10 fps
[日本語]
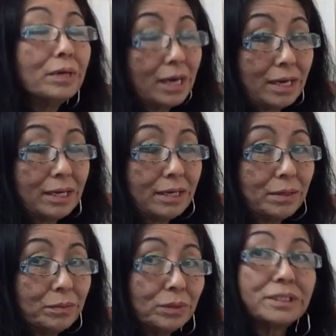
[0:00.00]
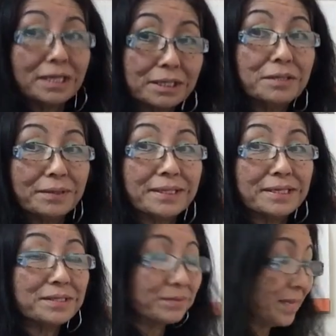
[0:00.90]
音階を使ってるわけ
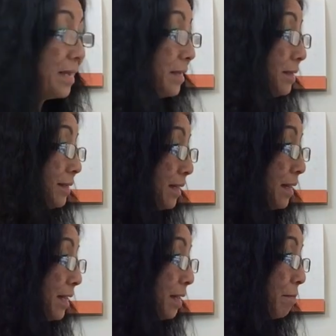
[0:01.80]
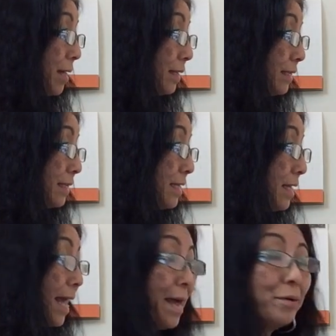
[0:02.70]
ですよねだからまあ
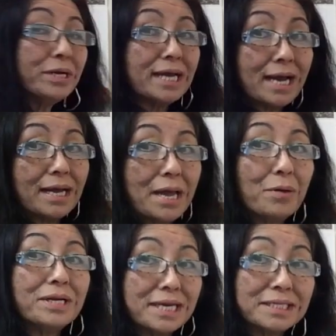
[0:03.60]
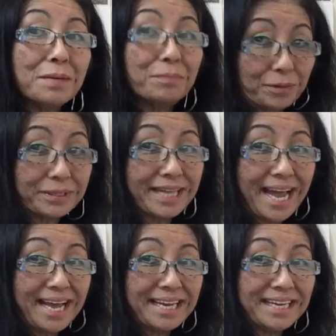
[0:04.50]
エオリアエオリア戦法っ
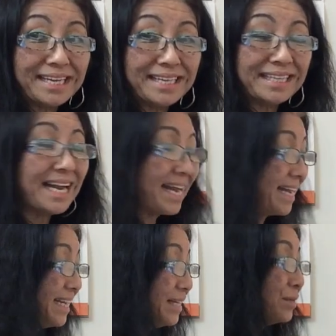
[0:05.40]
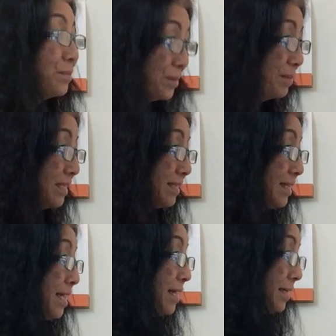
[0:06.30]
て言ったらいいと思います
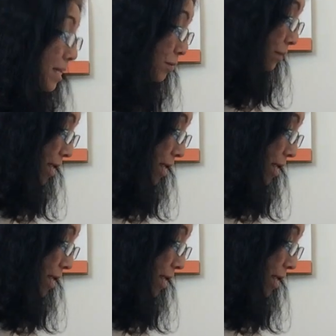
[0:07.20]
なの